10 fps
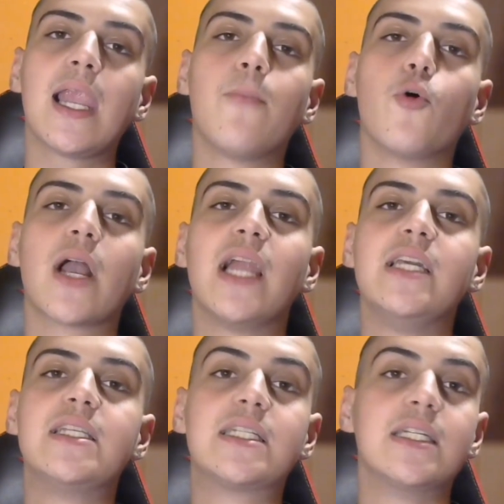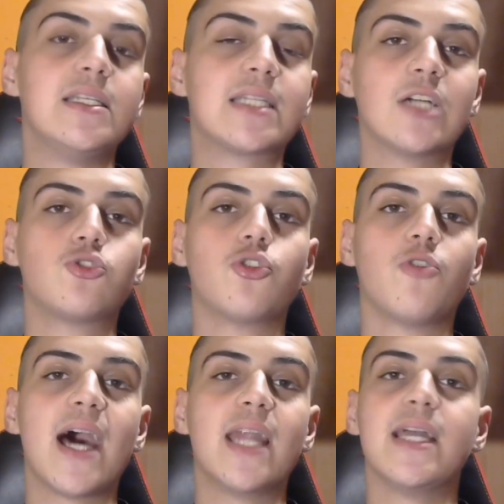l'Apocalisse di San
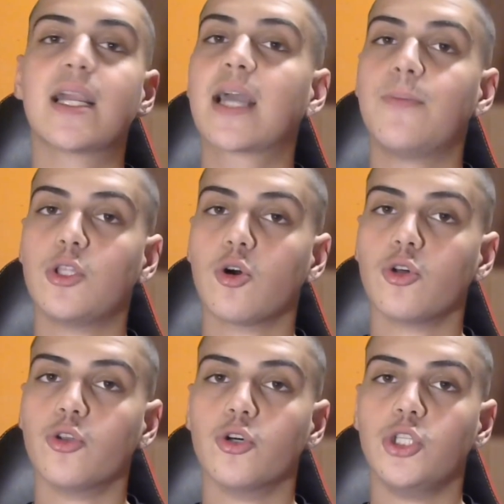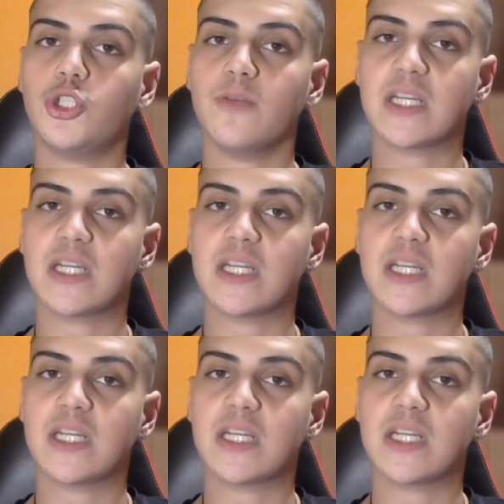Giovanni al capitolo 12,